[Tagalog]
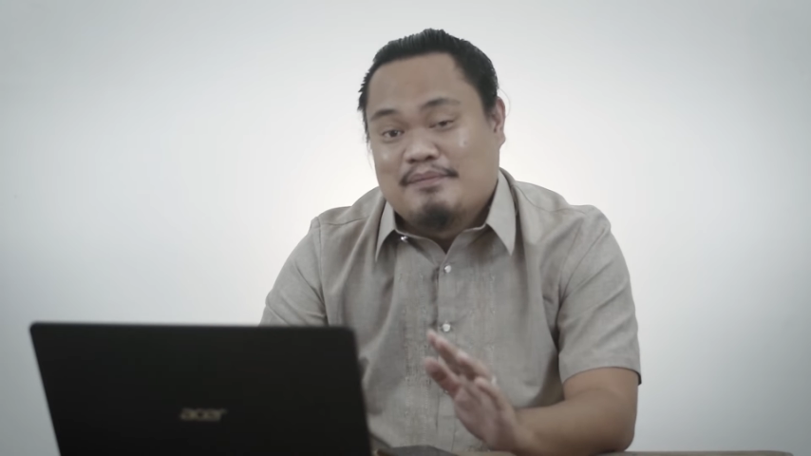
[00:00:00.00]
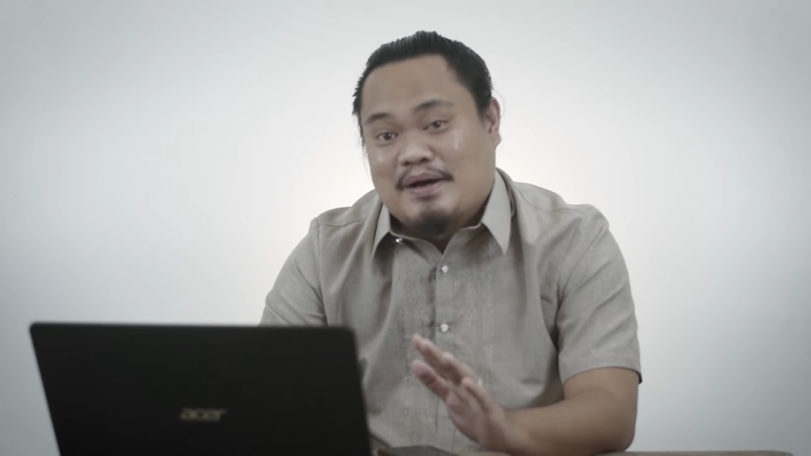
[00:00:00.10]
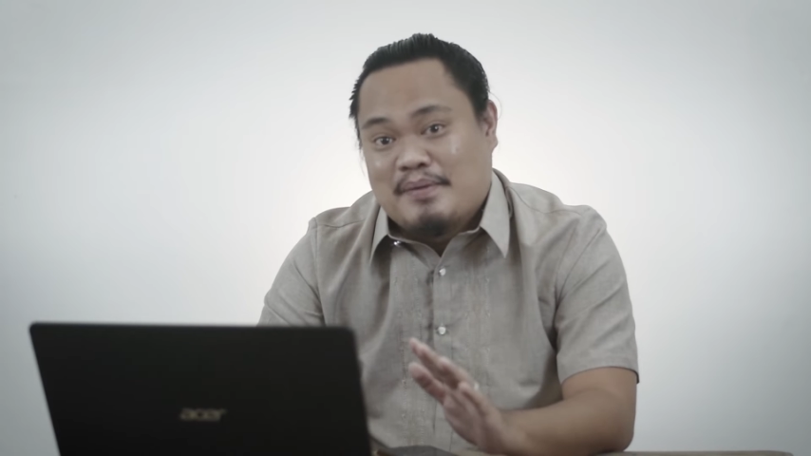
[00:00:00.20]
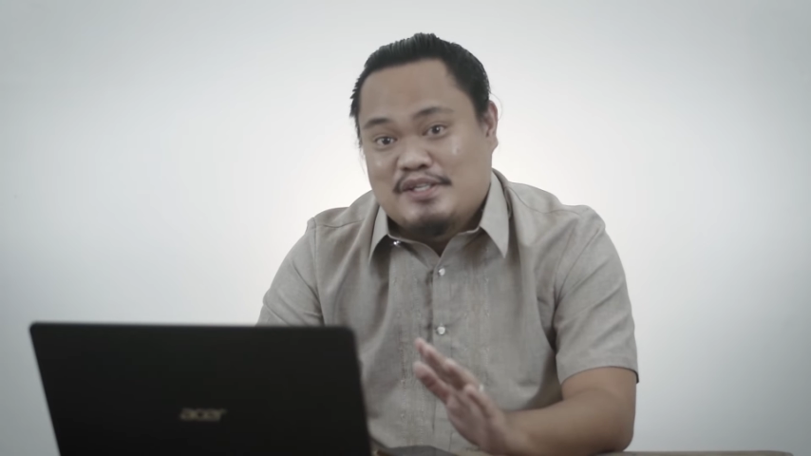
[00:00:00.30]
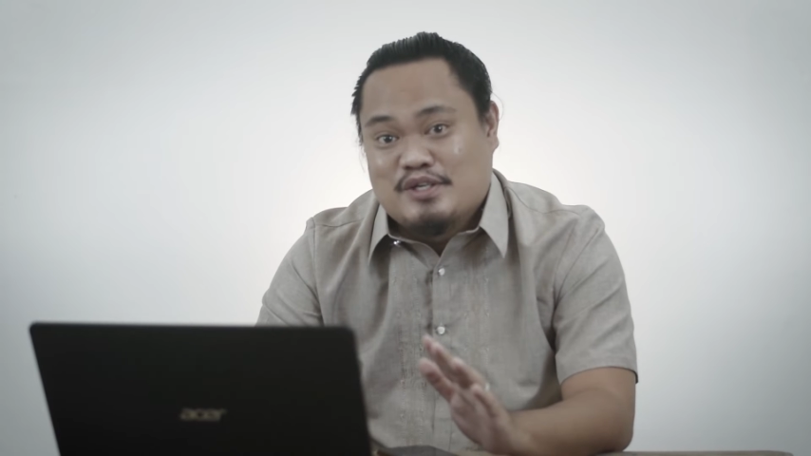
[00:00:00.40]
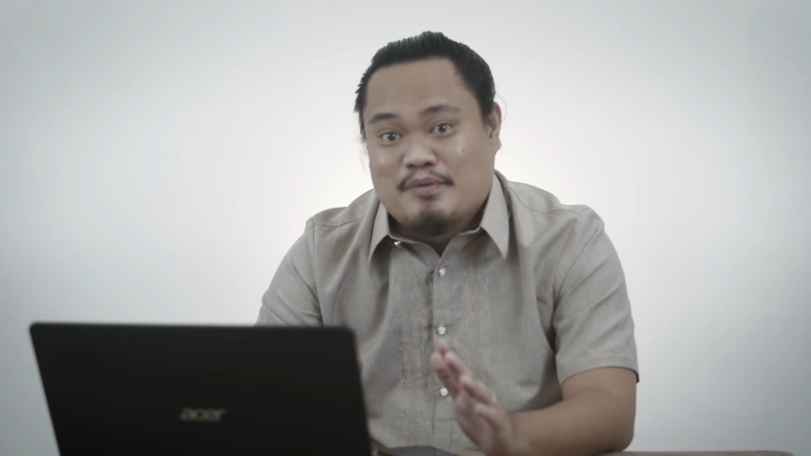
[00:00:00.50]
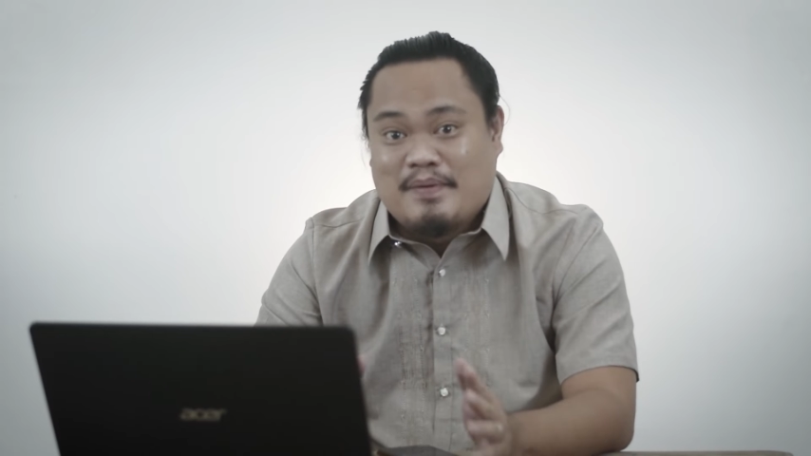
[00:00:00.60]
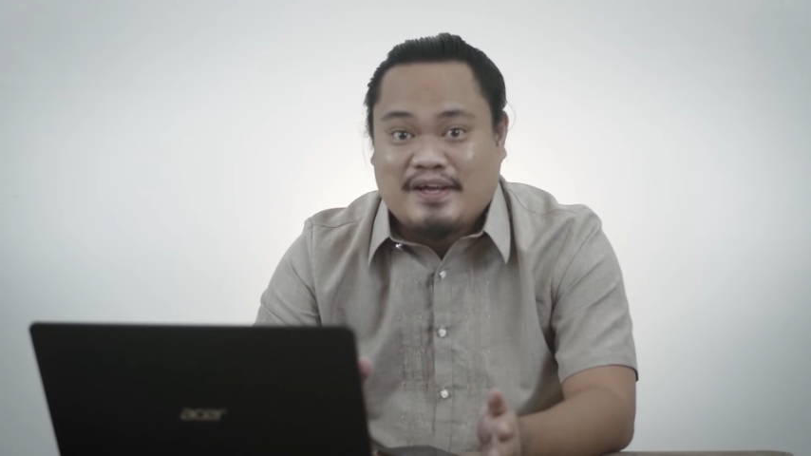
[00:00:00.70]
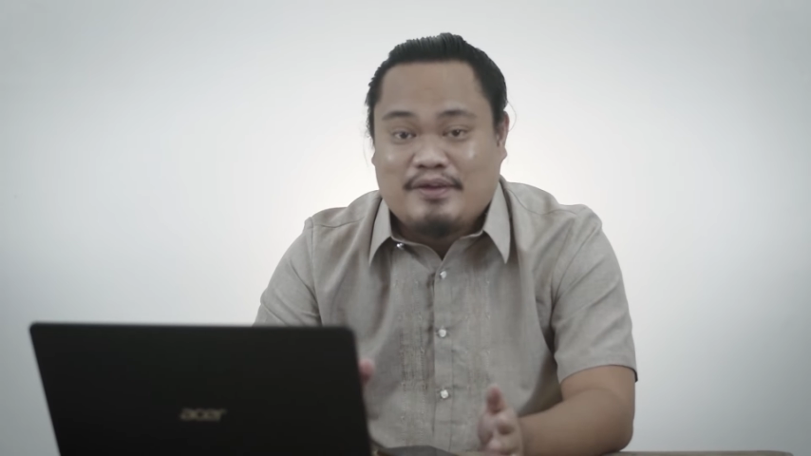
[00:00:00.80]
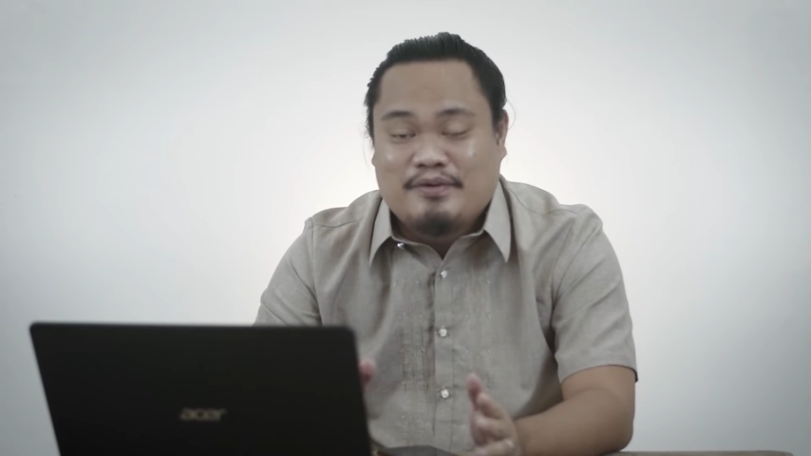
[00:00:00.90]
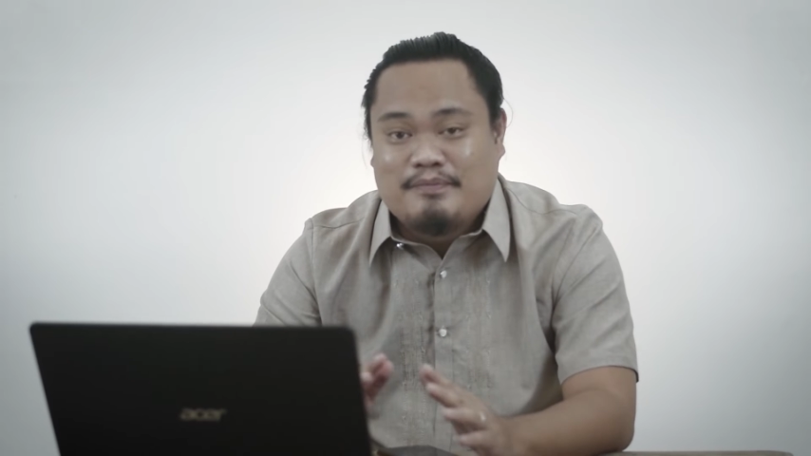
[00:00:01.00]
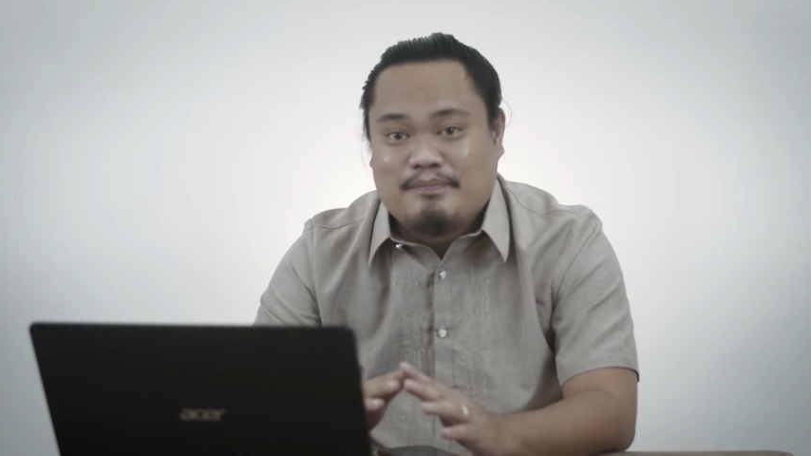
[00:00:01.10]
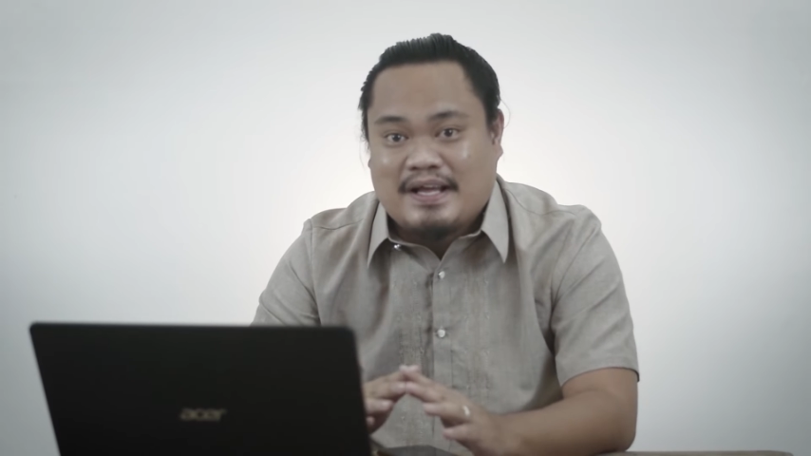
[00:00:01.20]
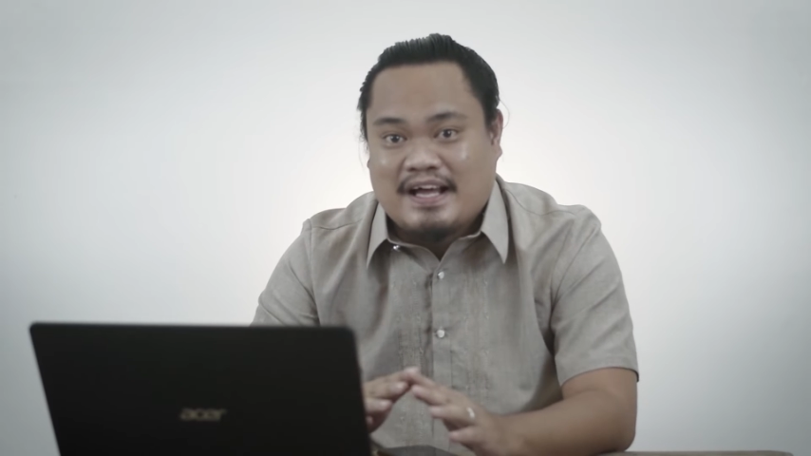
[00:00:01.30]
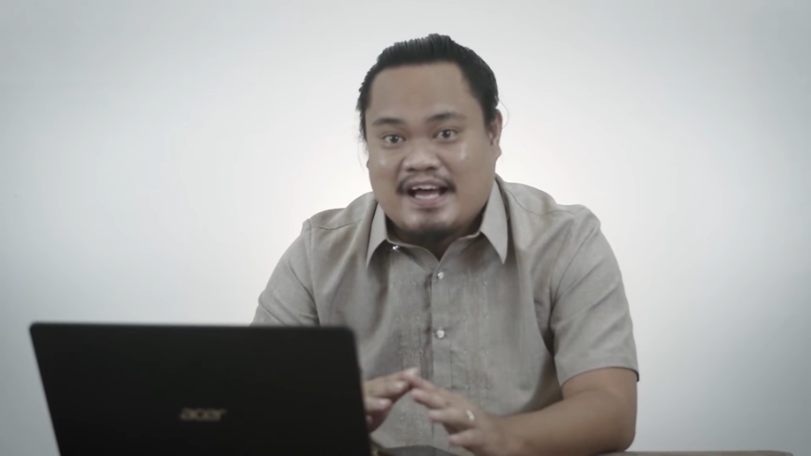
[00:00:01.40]
Di ba? Medyo malaki yung
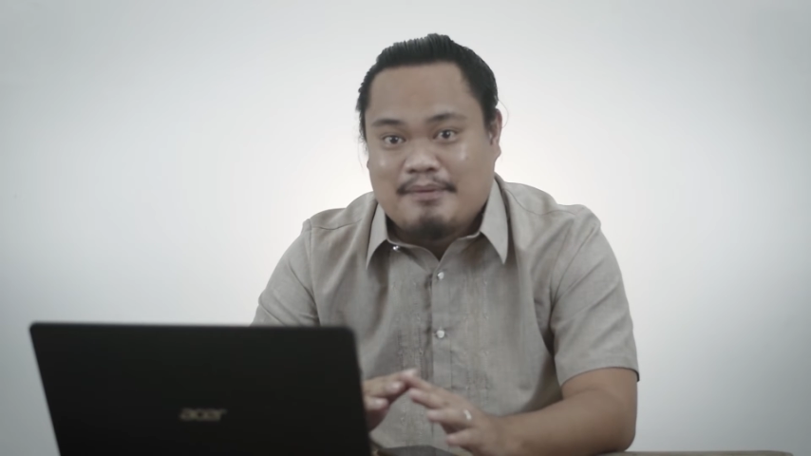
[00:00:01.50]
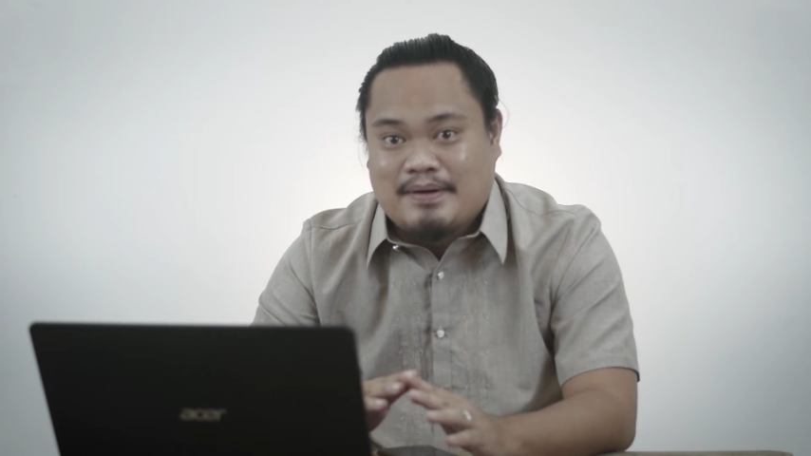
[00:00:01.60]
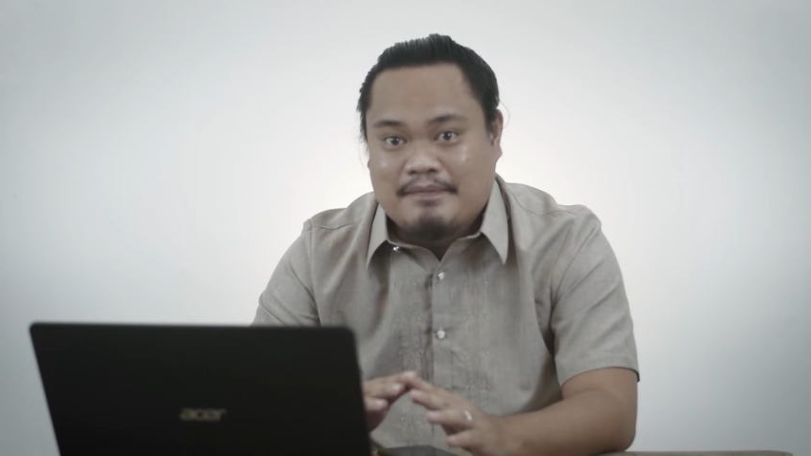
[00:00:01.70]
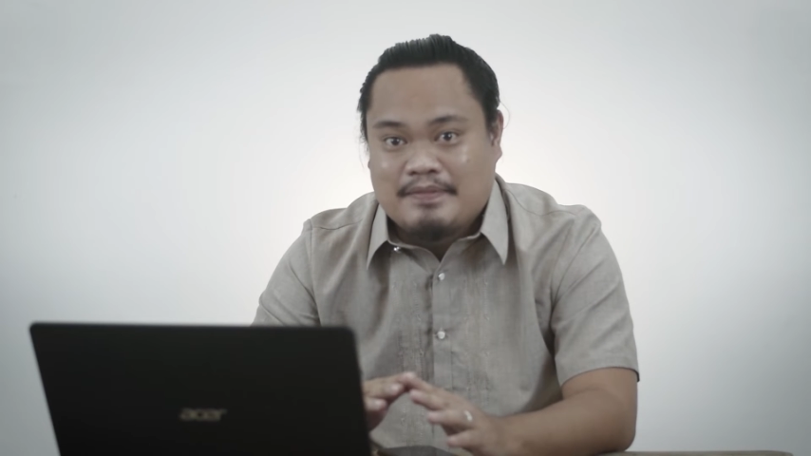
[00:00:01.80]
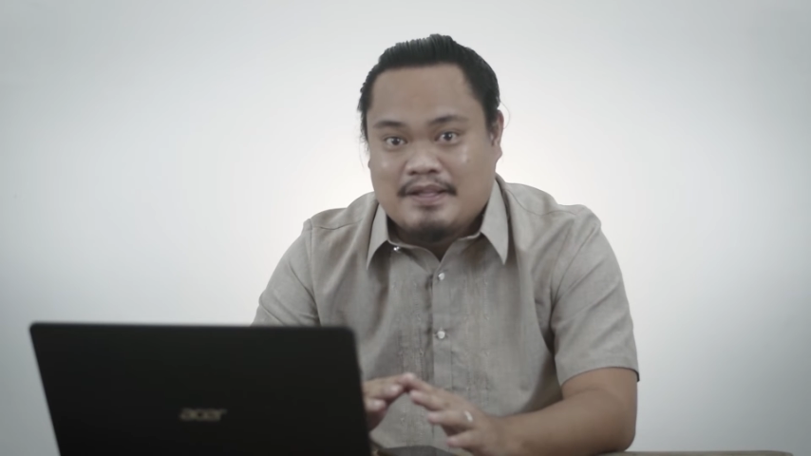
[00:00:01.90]
pagkakaiba.